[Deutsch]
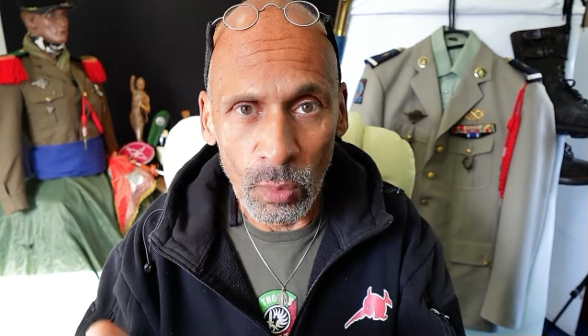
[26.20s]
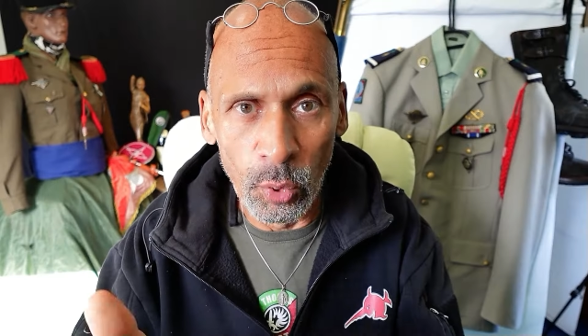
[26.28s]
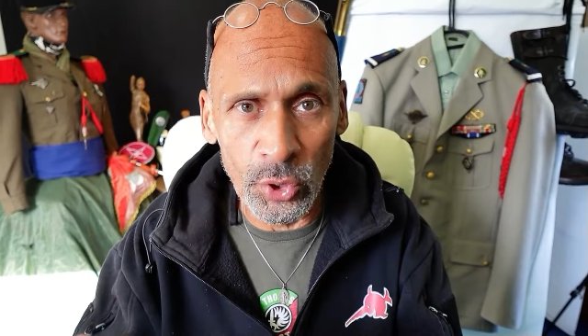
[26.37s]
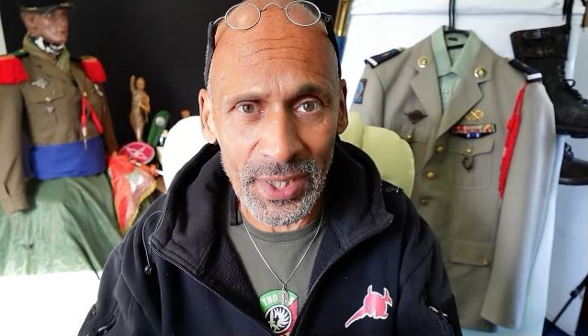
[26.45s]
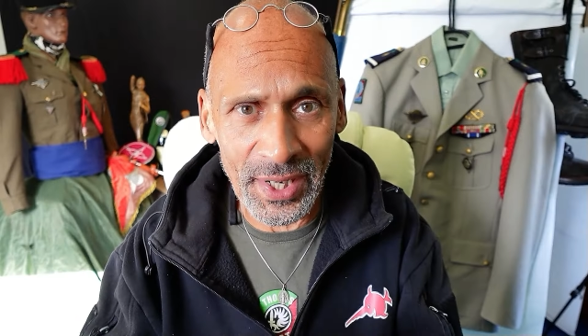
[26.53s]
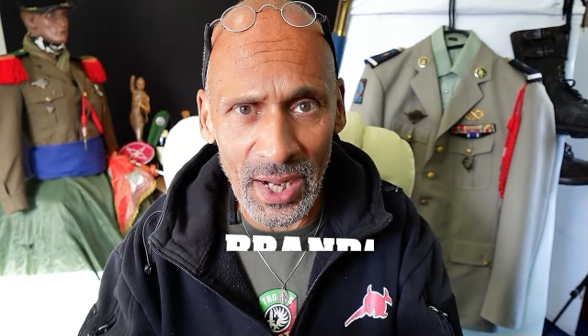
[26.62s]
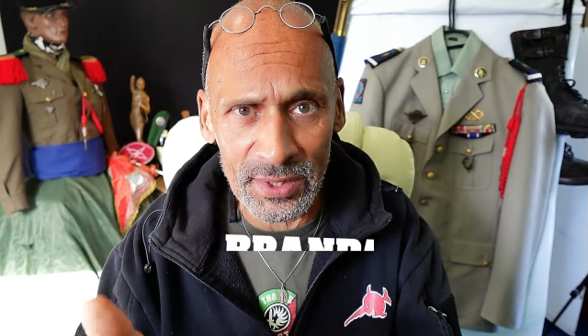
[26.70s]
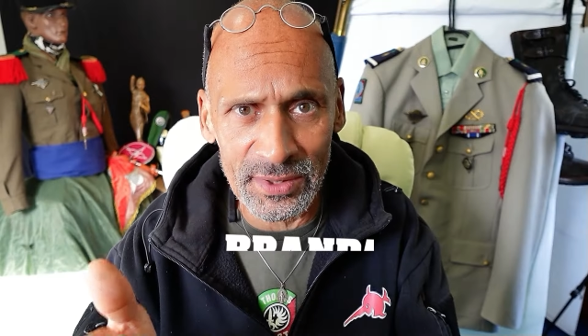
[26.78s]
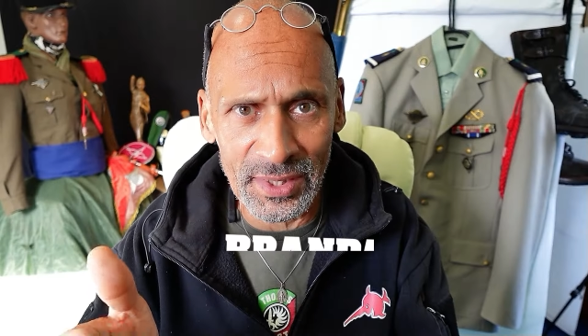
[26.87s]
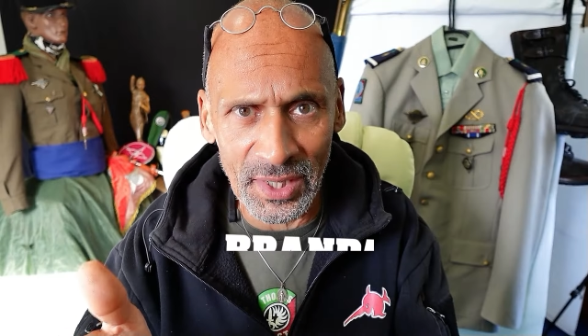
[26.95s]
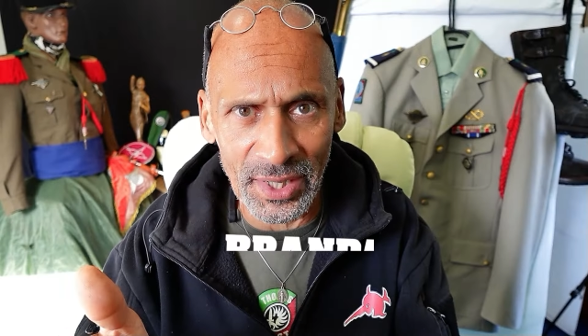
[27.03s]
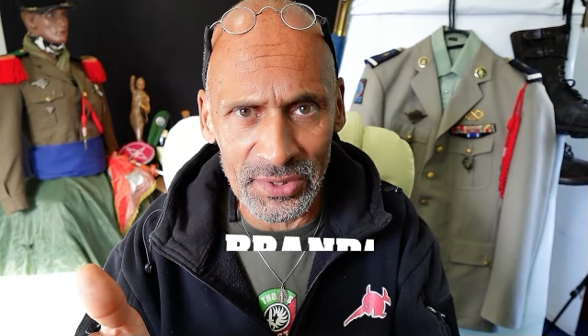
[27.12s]

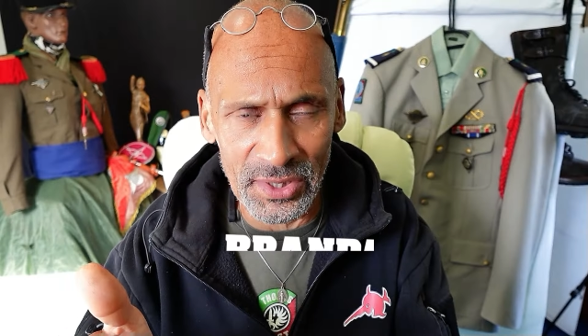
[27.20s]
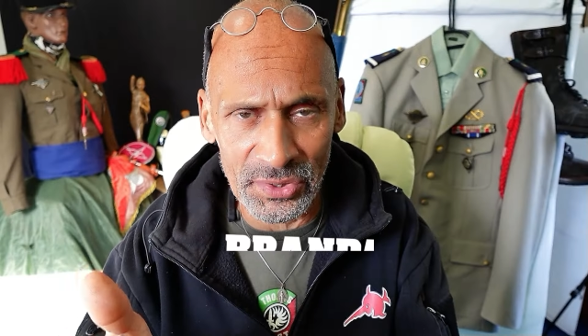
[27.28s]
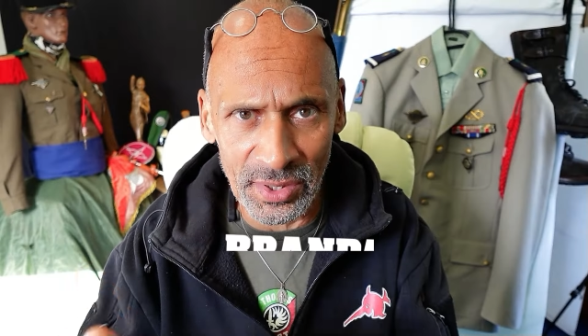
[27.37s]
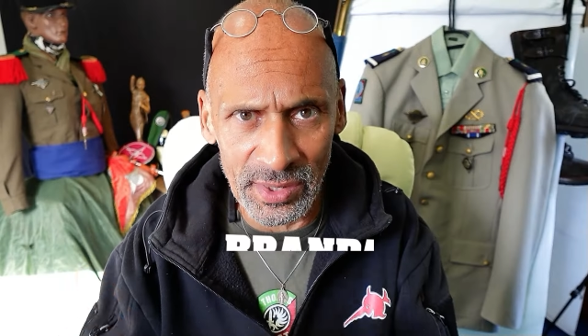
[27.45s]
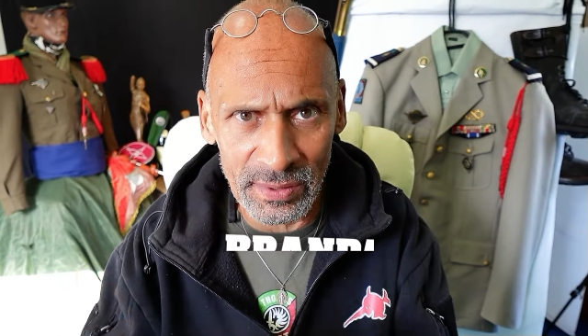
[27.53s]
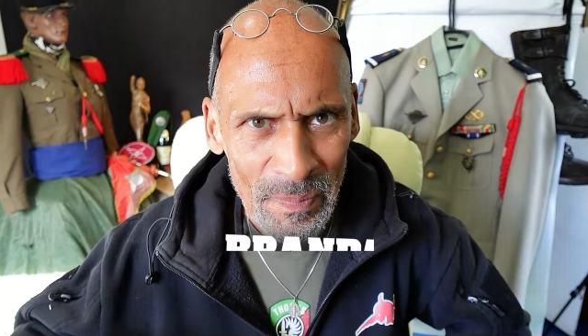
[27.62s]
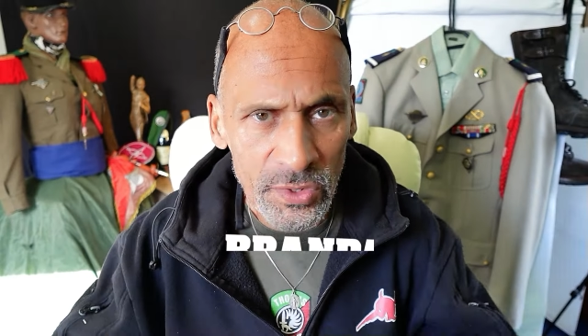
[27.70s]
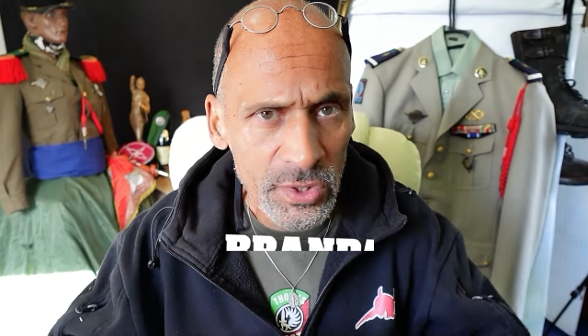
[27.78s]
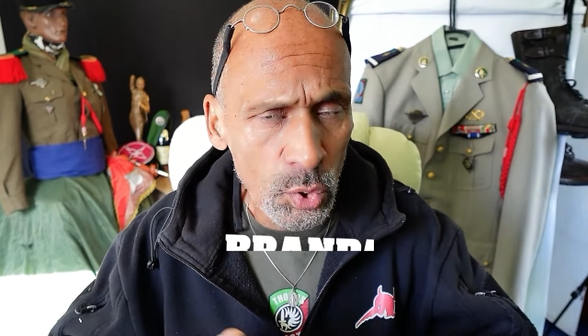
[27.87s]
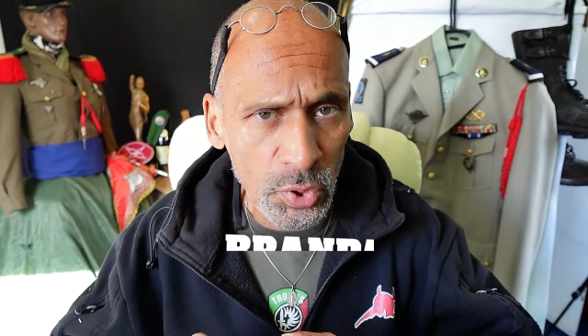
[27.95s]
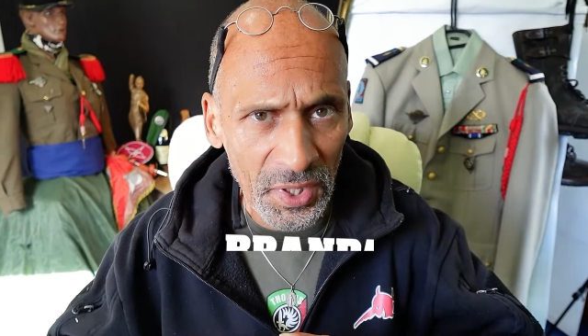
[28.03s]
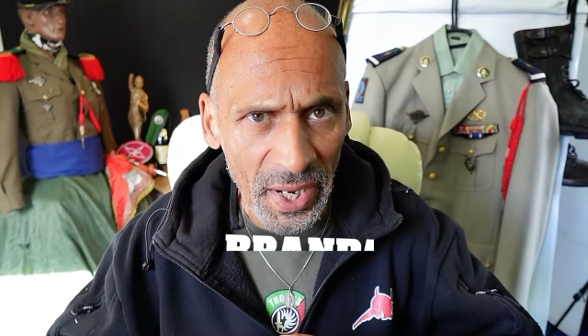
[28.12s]
180 Grad gedreht. Die
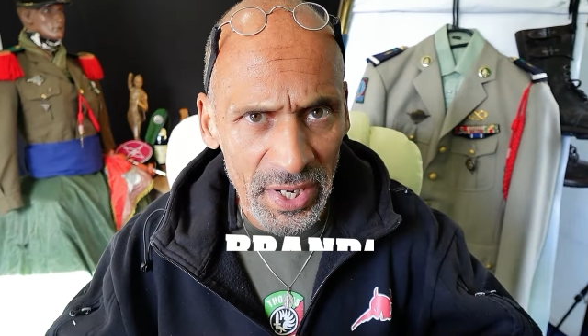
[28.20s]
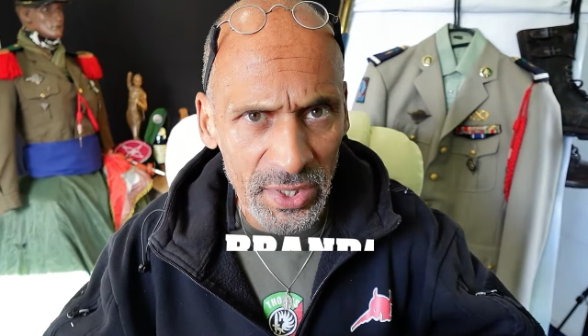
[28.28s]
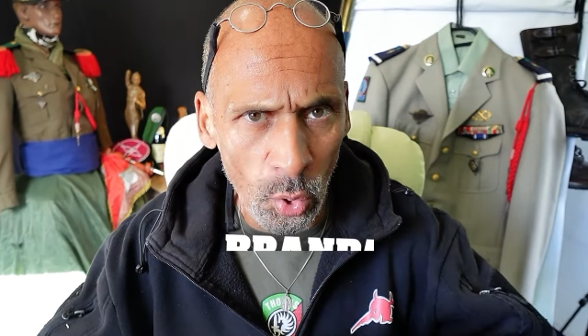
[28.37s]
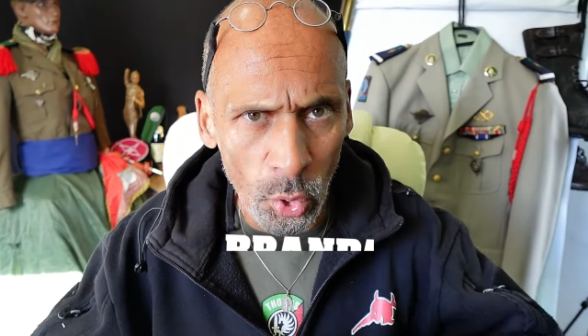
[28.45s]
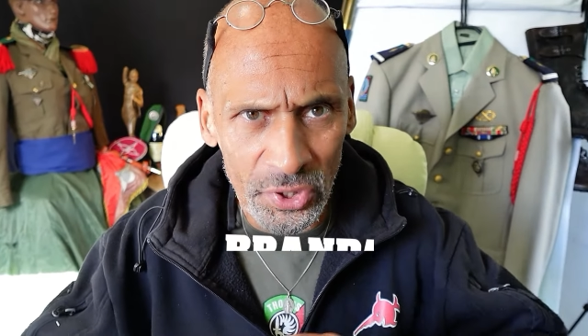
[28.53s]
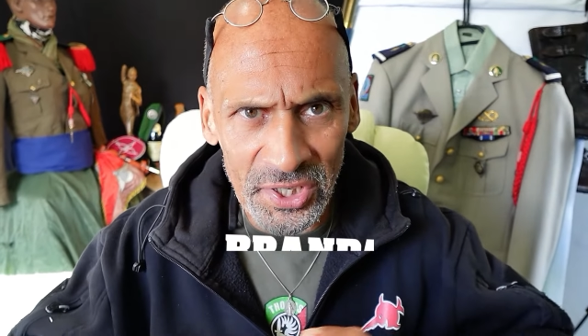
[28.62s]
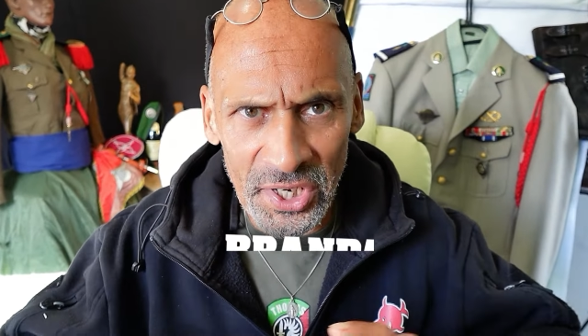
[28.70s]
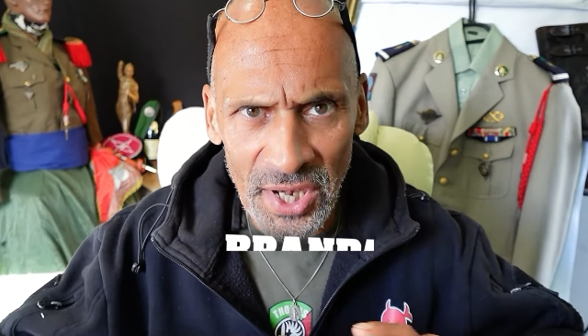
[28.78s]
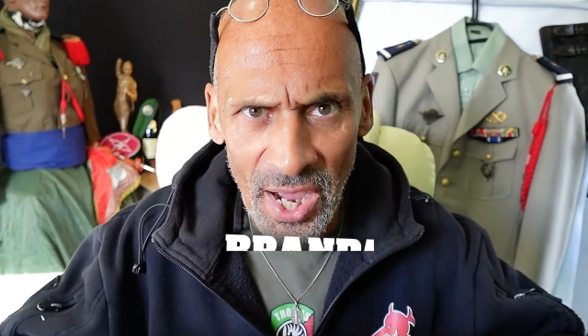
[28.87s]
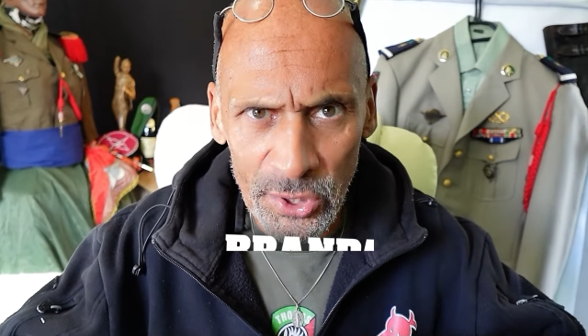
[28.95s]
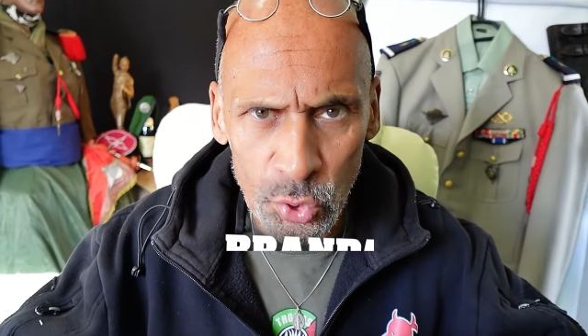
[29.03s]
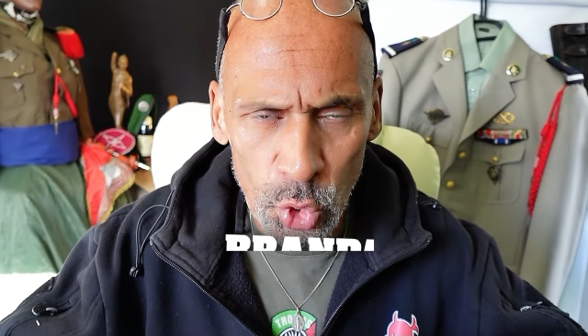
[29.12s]
Ukraine oder die
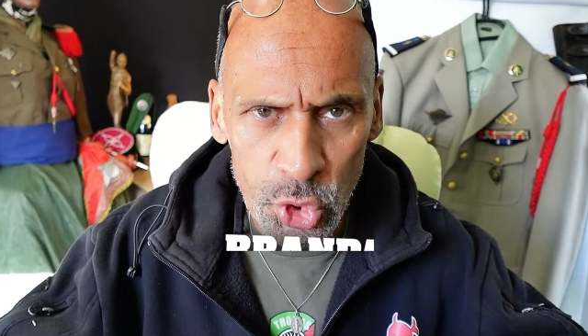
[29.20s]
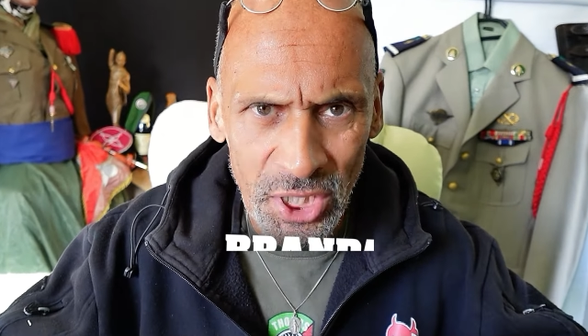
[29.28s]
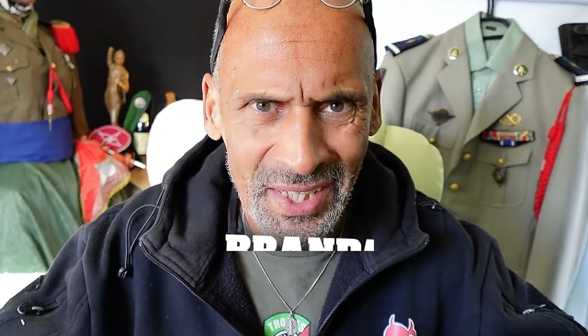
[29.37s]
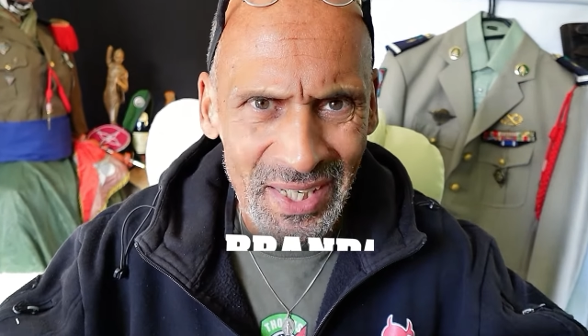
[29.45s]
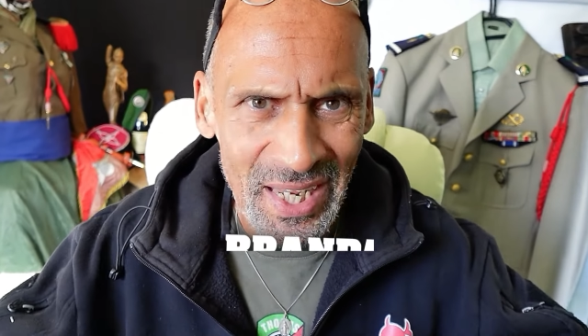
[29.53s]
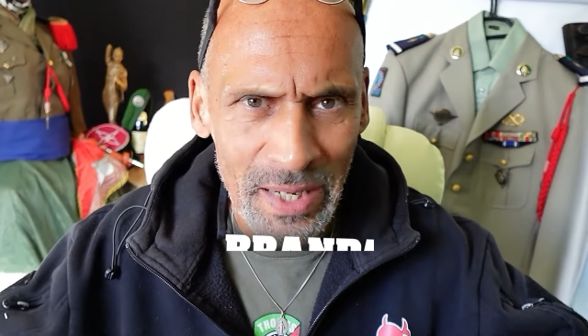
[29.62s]
NATO schicken